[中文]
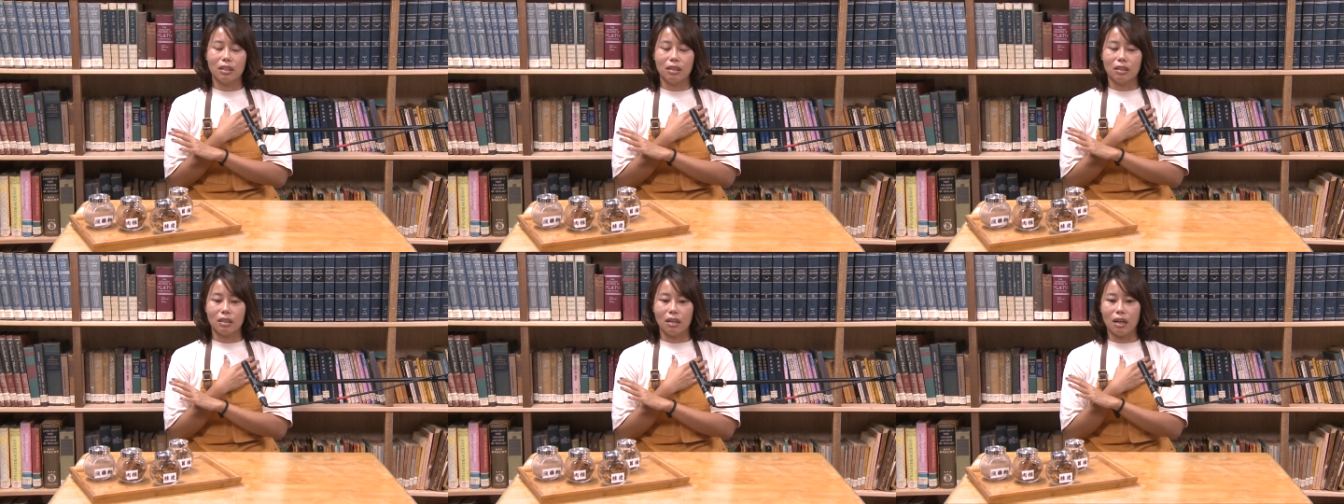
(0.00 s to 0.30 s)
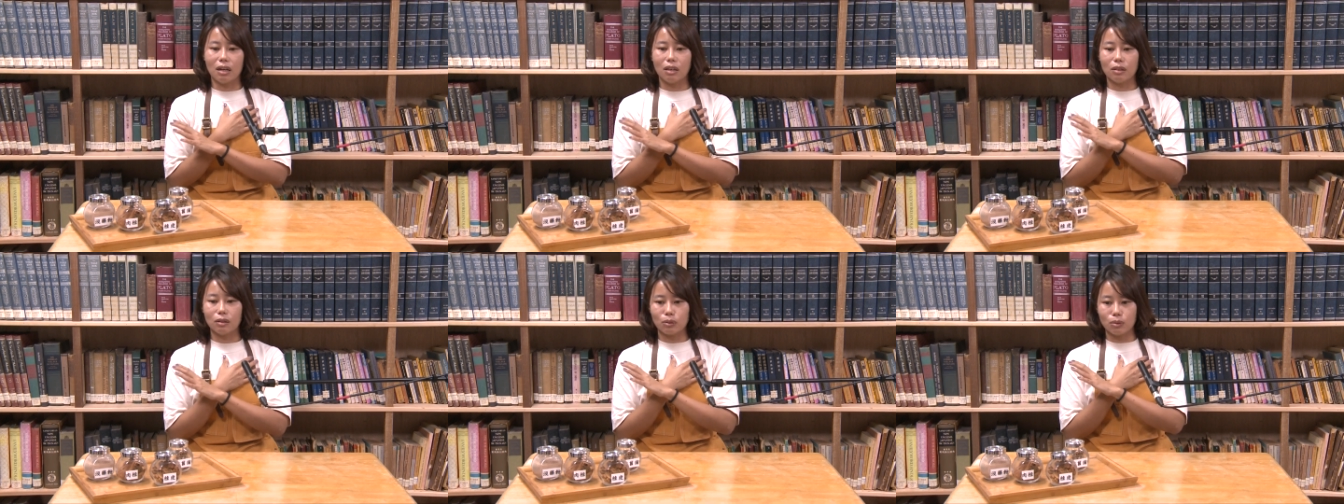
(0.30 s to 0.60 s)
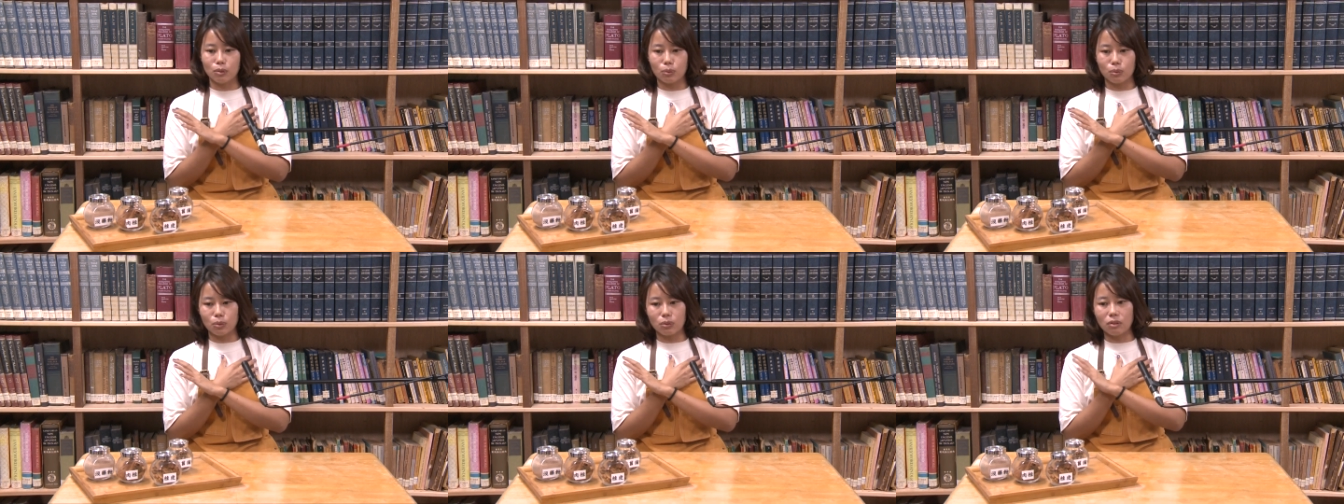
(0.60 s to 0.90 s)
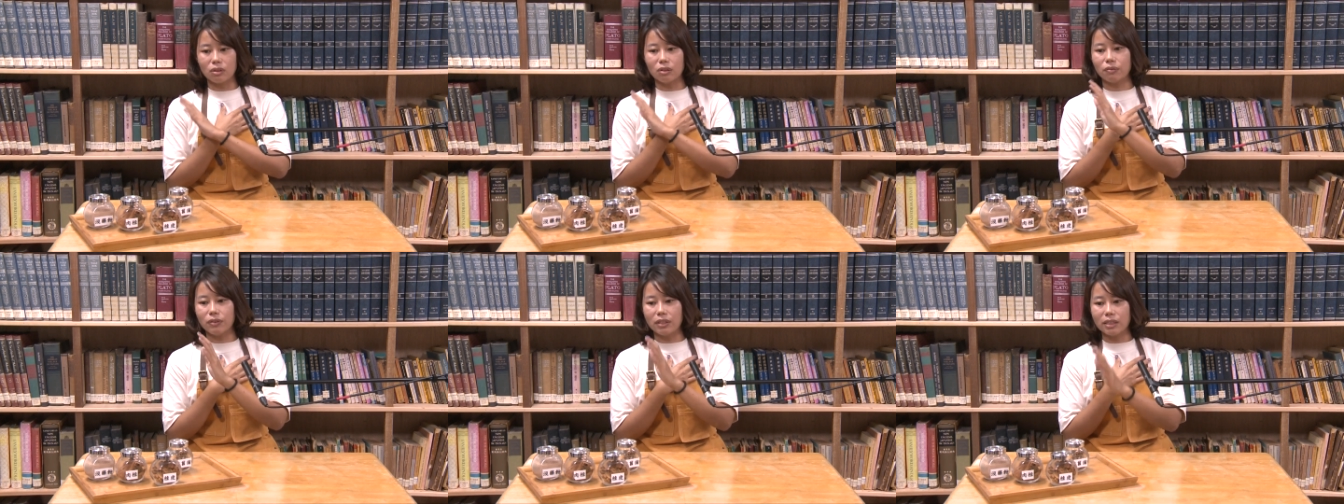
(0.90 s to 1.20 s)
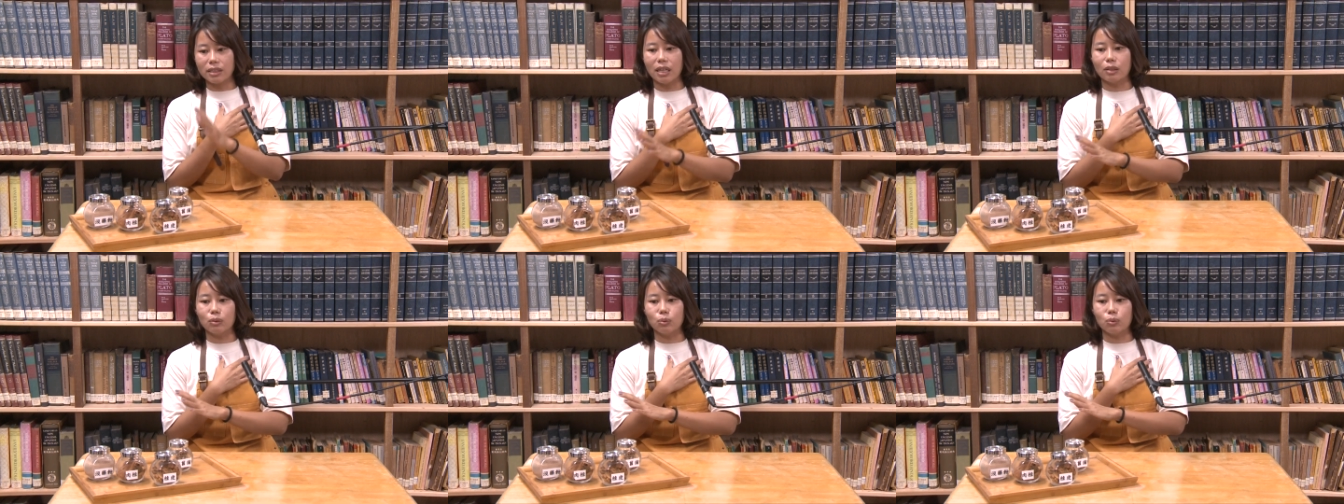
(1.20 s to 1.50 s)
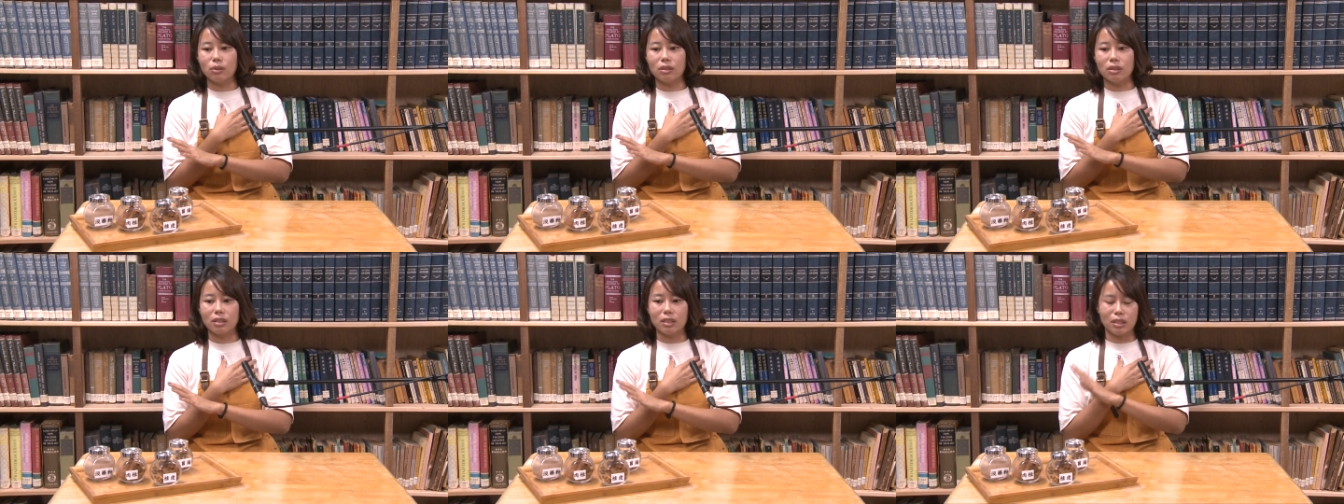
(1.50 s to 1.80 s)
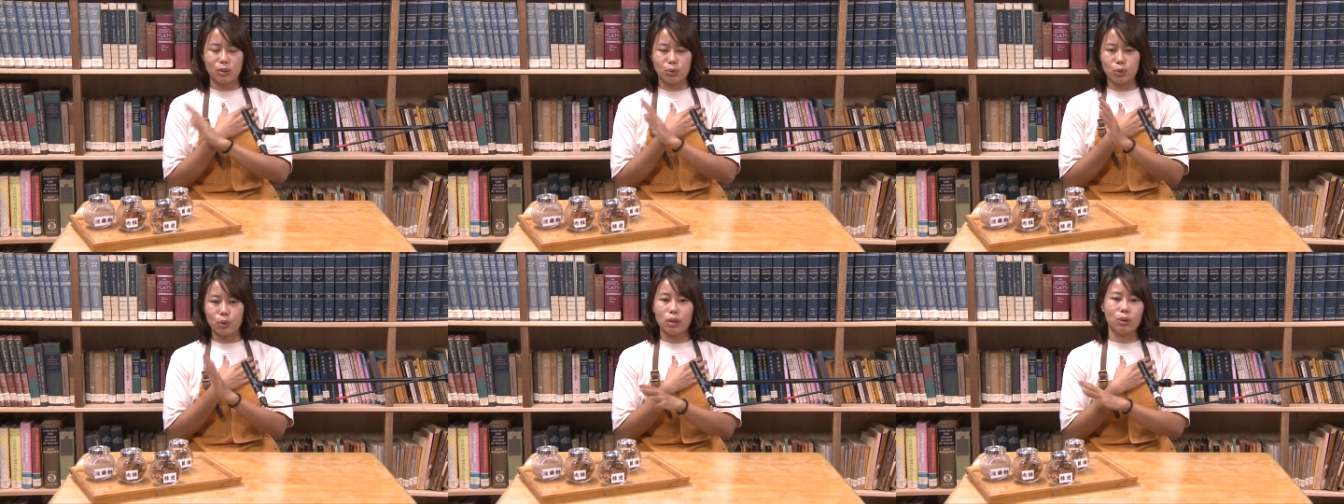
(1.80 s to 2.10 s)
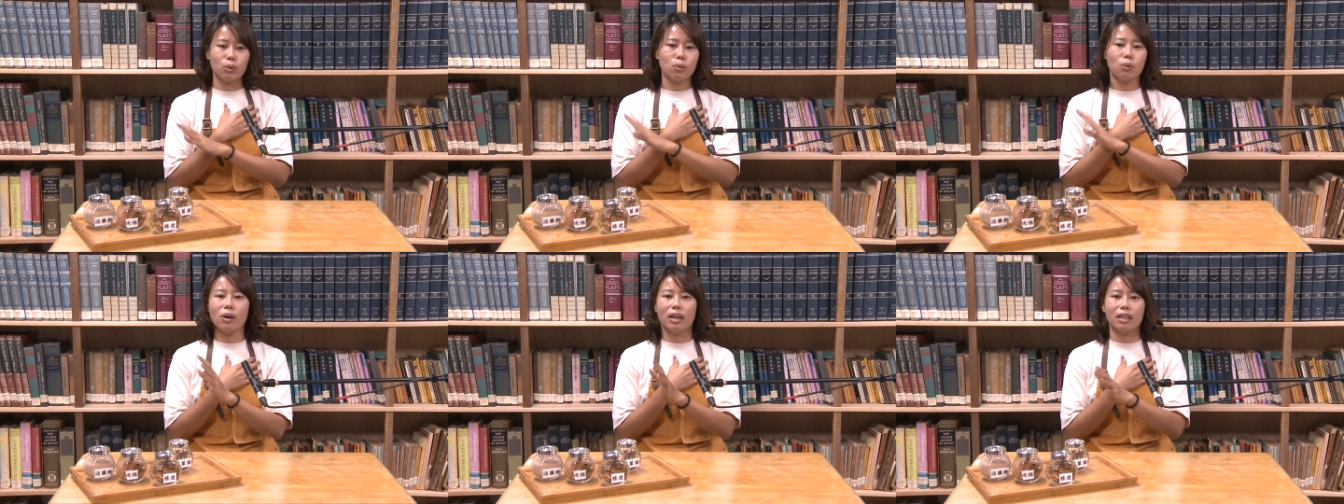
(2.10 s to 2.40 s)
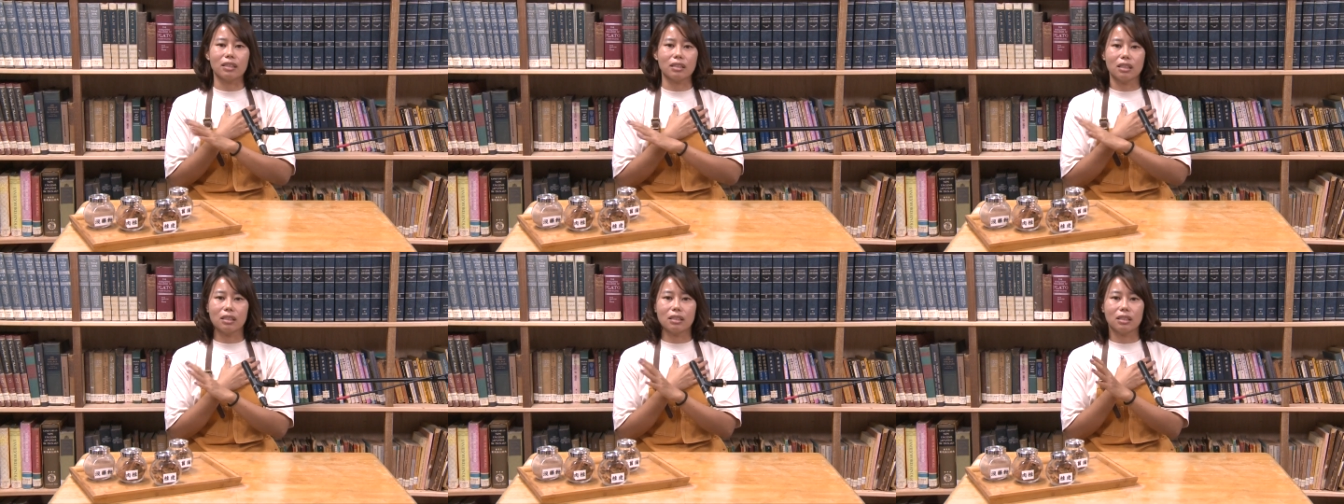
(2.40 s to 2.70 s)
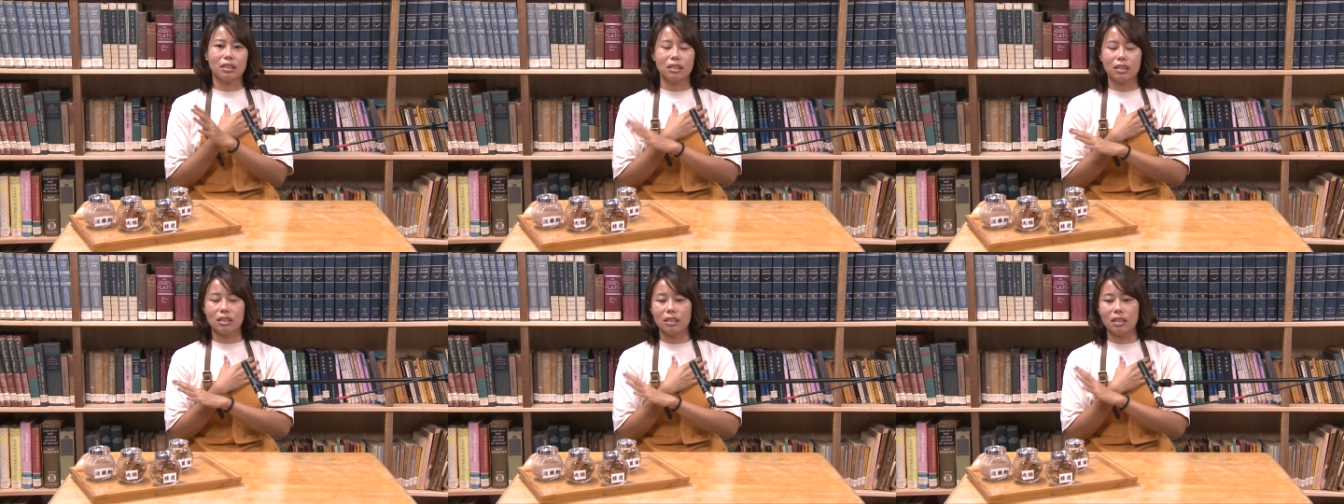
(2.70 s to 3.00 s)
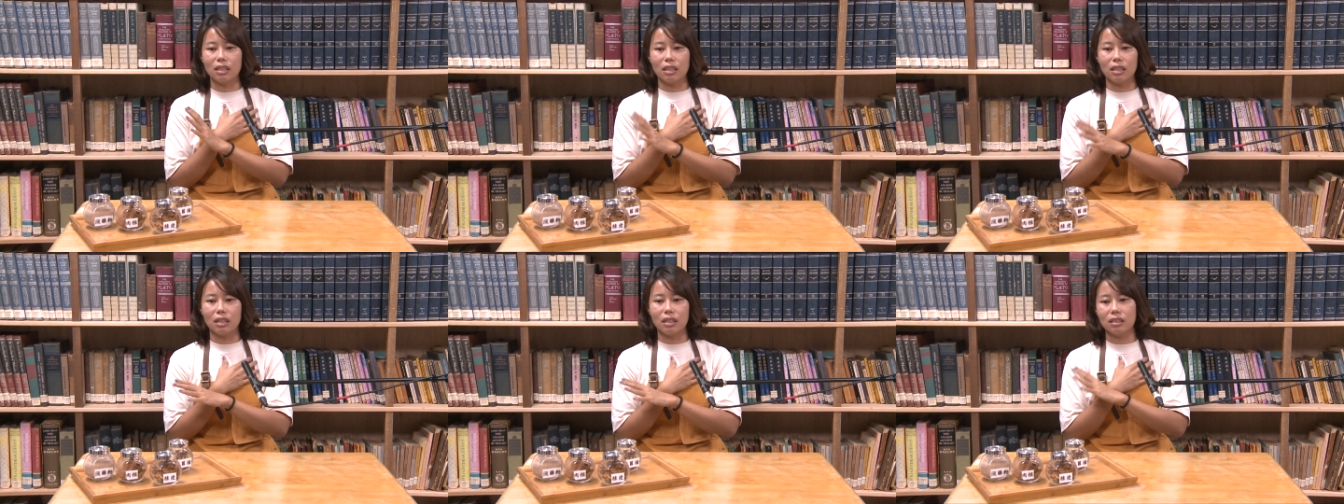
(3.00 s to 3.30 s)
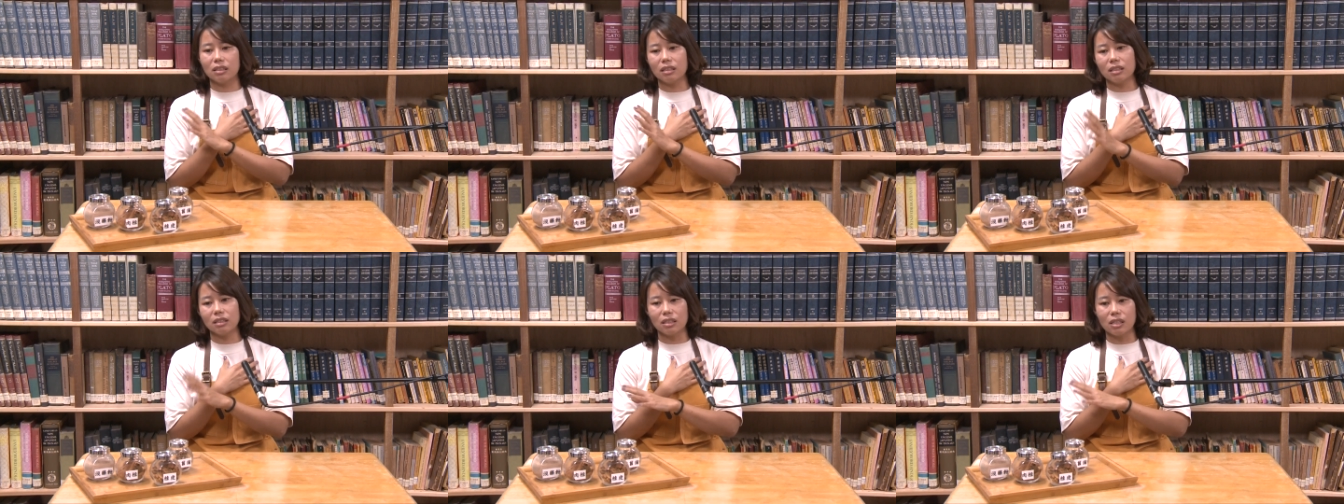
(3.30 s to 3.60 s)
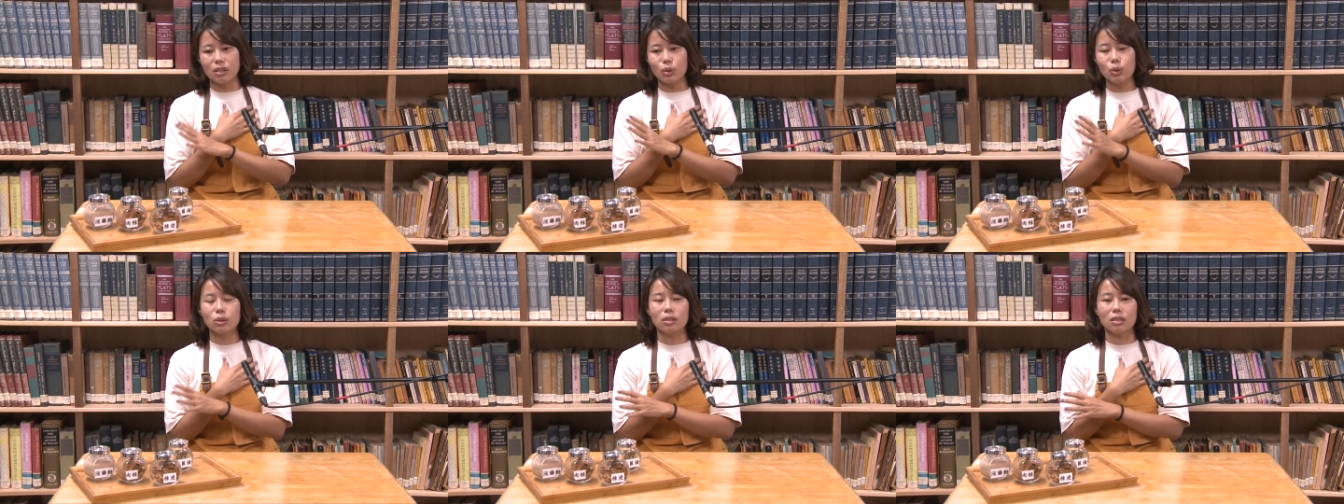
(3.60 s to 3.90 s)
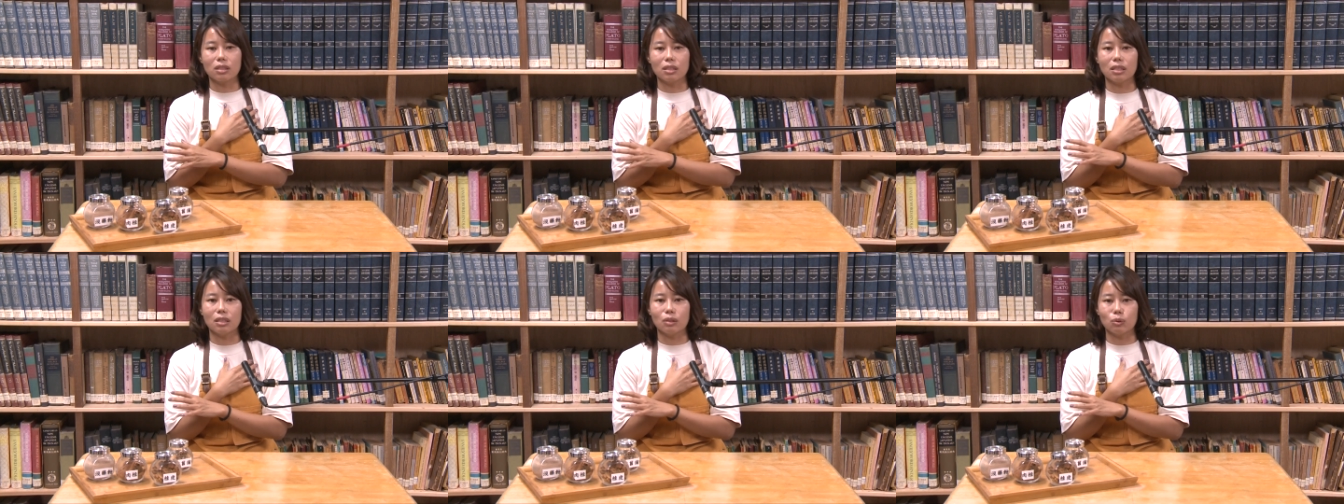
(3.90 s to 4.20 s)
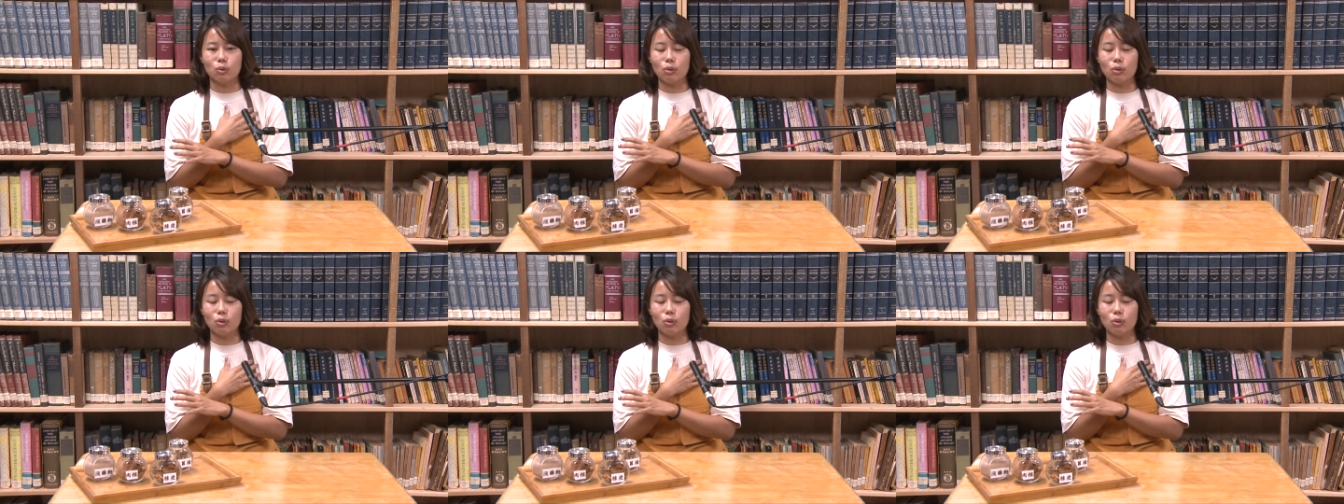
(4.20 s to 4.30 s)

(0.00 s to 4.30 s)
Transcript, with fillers: 然后做了非常多的捐款跟一些一些事情，